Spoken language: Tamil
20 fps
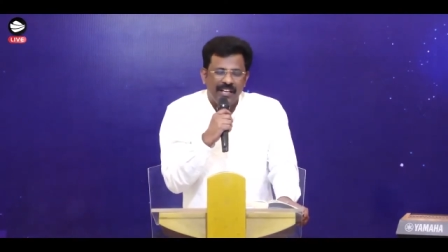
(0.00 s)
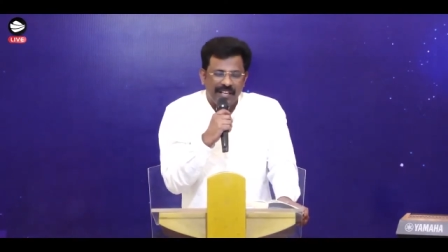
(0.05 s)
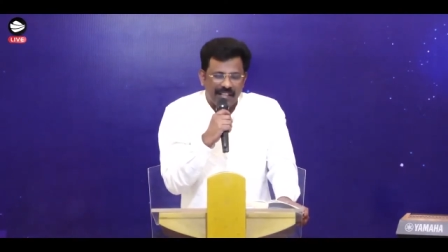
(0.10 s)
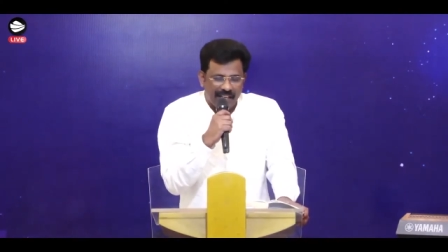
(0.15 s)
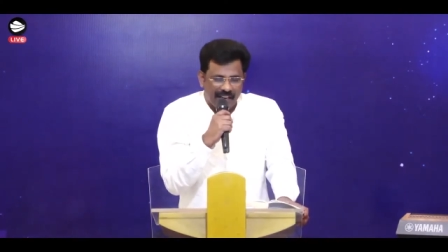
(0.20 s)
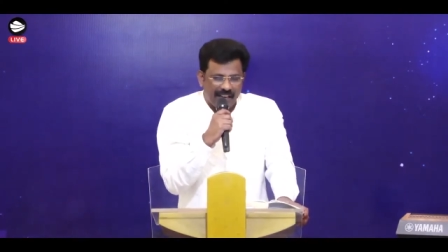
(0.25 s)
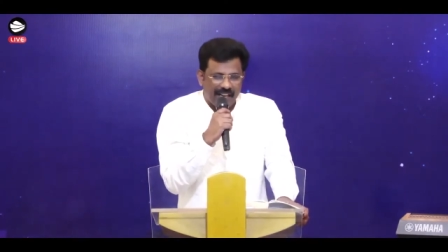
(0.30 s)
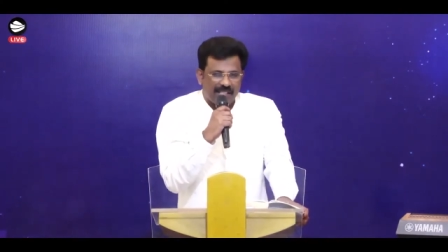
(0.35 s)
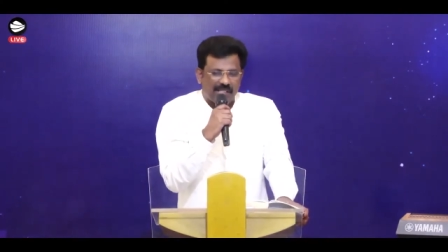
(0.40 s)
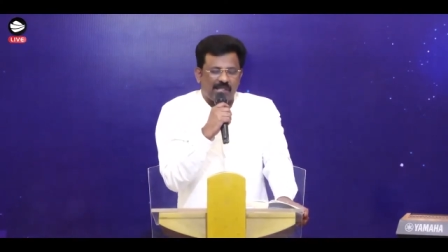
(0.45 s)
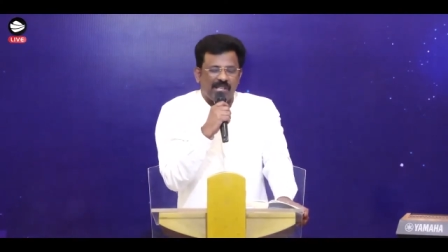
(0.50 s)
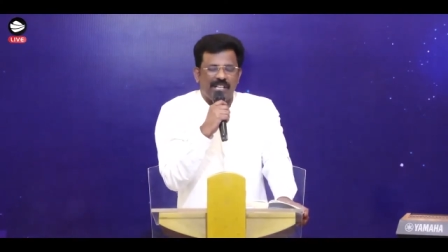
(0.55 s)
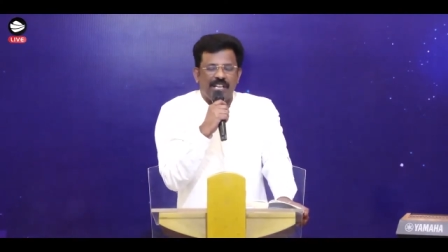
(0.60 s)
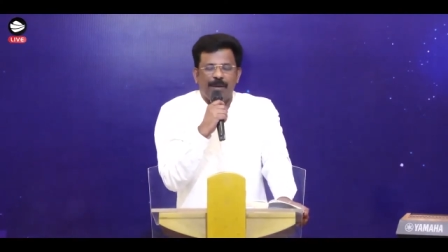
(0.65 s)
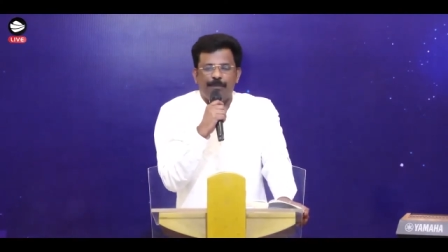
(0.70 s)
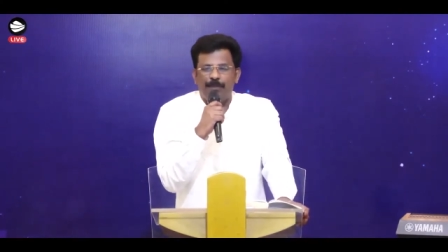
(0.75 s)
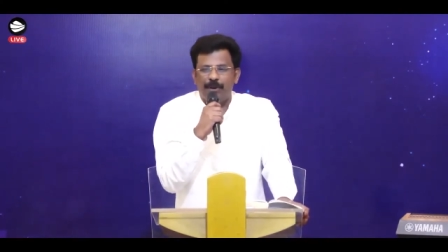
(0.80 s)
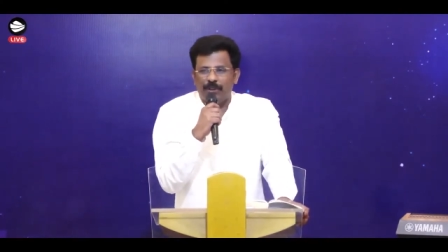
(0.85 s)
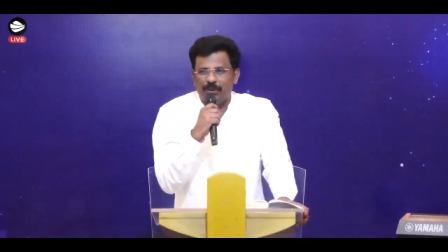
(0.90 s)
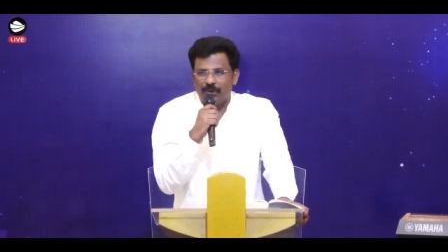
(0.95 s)
இந்த கஷ்டம்
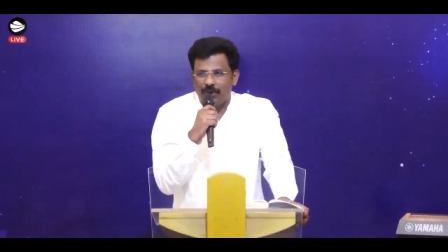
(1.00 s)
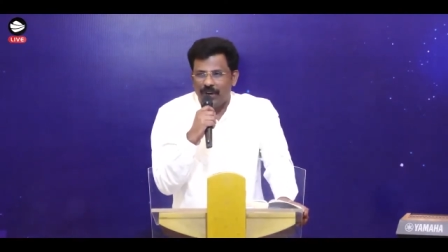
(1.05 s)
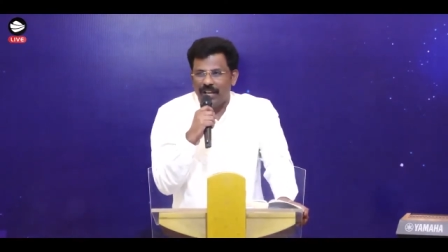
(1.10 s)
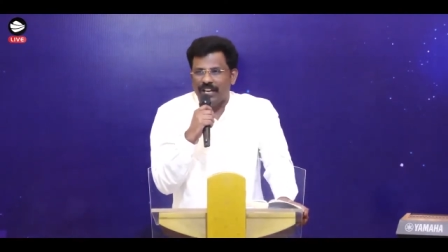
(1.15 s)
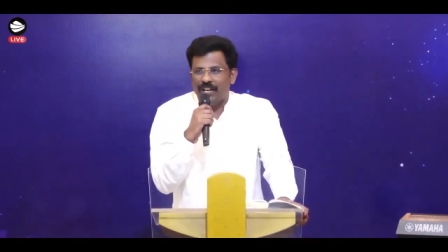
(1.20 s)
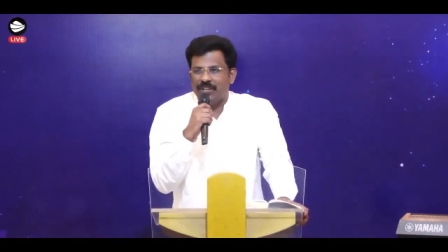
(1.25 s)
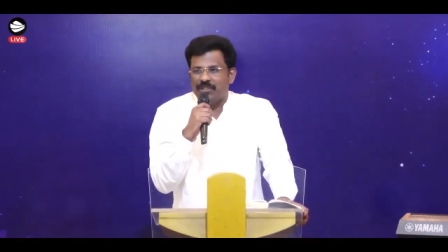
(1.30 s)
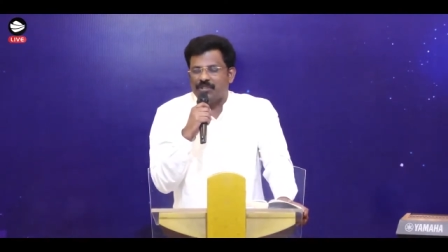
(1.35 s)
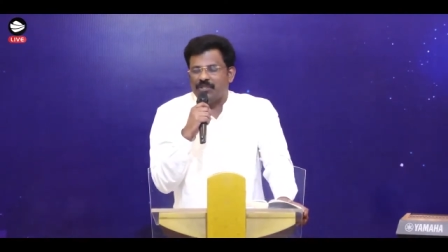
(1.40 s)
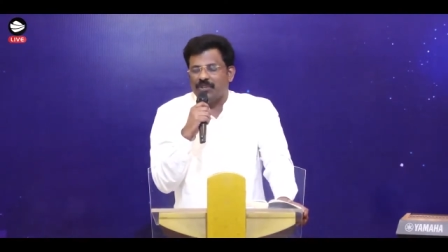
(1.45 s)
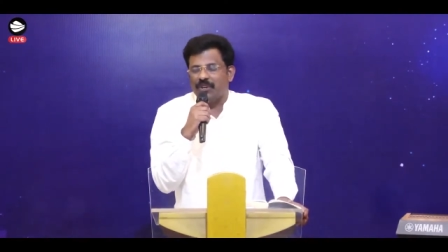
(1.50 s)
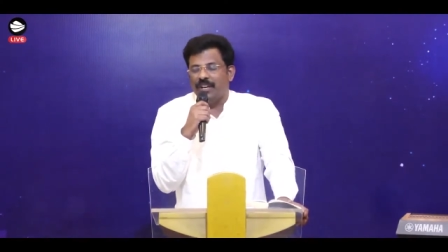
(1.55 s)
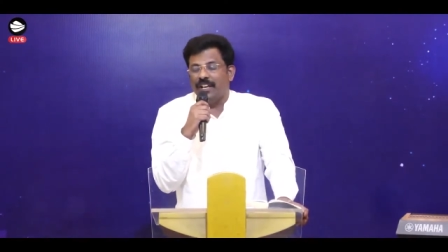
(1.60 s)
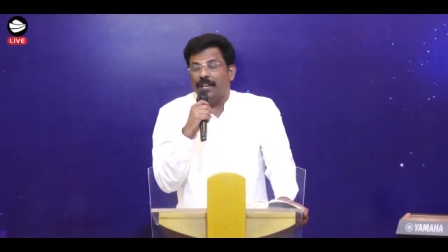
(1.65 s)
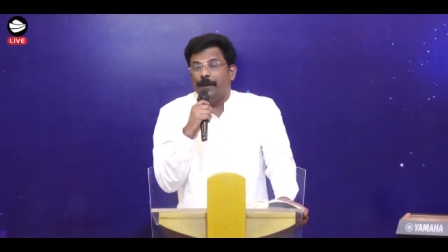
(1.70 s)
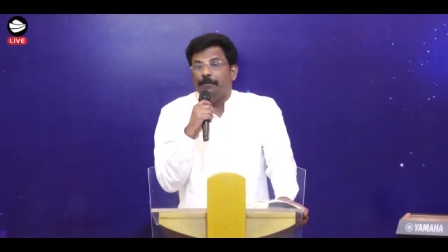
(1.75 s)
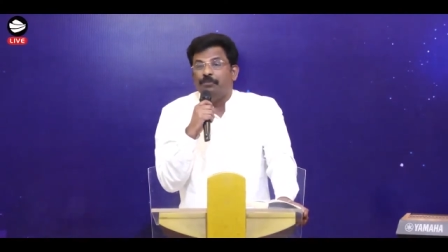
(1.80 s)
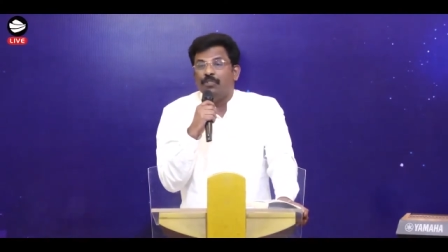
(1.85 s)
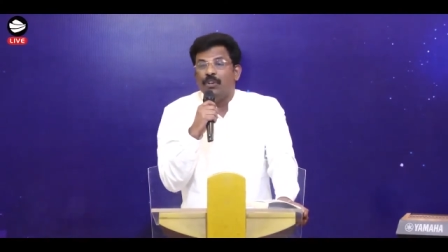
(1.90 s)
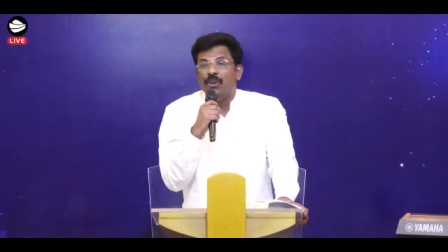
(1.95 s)
எப்போ தொலையும்னு சொல்லி